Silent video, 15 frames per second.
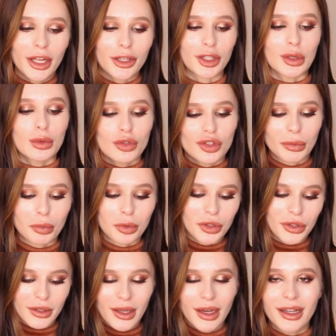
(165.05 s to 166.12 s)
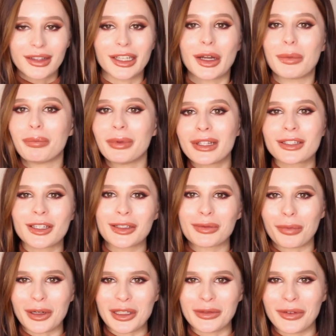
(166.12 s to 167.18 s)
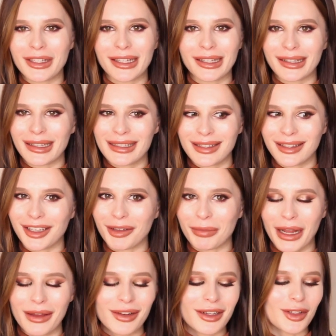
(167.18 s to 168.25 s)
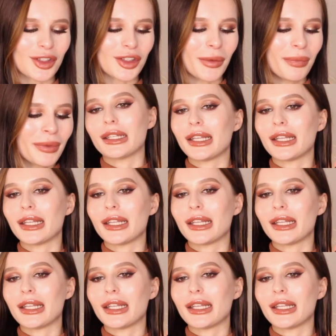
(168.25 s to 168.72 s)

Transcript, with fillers: не нужно будет торопиться использовать этот оттенок, правильно же?